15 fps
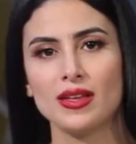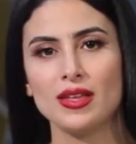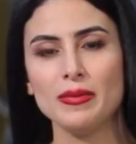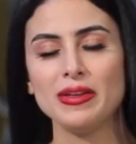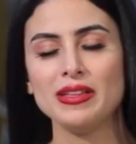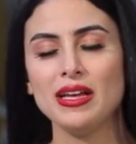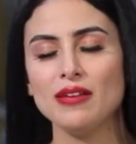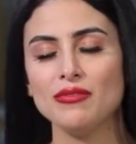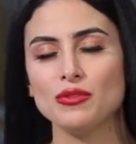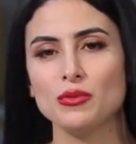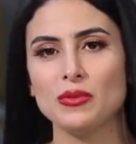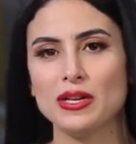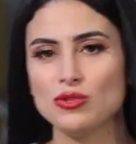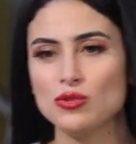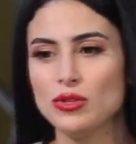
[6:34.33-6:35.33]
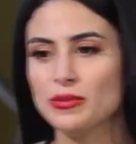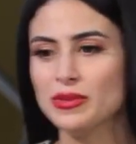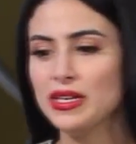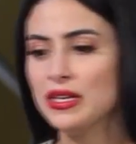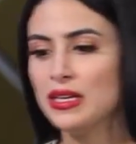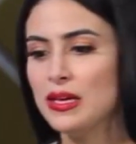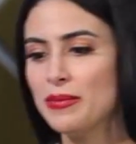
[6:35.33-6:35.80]
كما تعرفوا المعجون
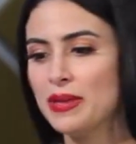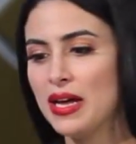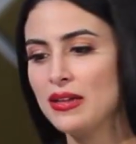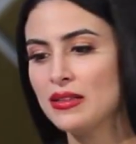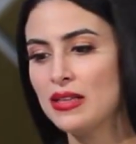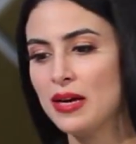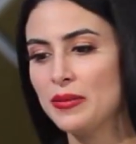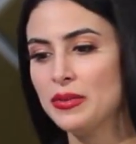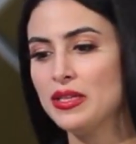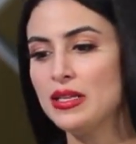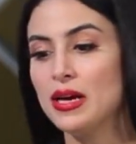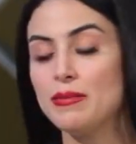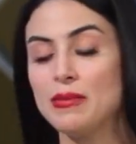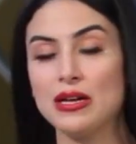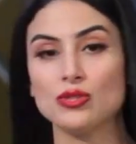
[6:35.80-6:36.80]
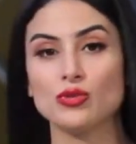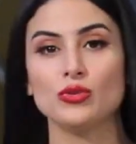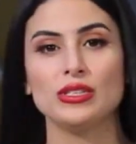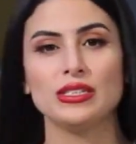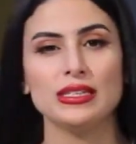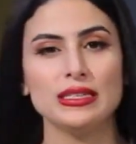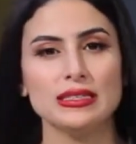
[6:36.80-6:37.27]
نتاعنا من عند عبيده
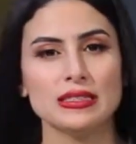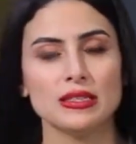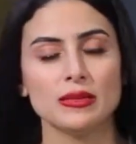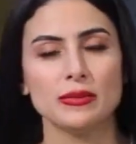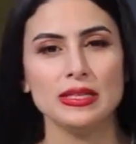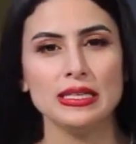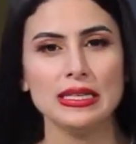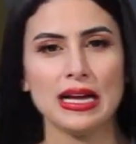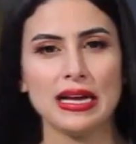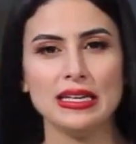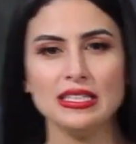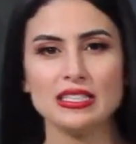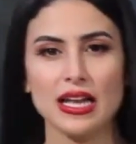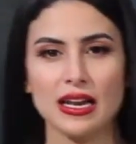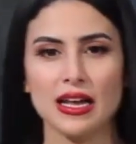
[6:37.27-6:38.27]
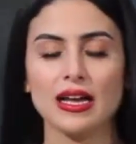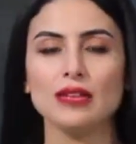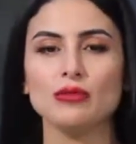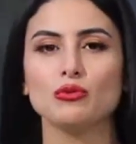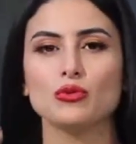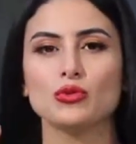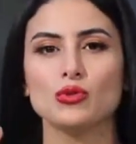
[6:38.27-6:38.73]
معجون ياسر بنين علاش على
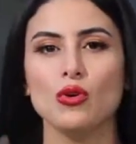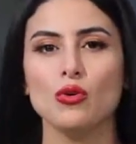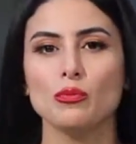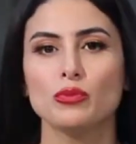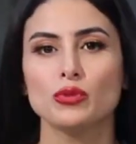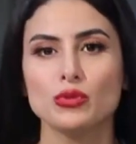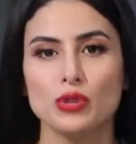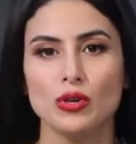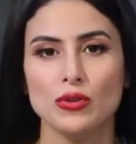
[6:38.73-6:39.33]
خاطره 100%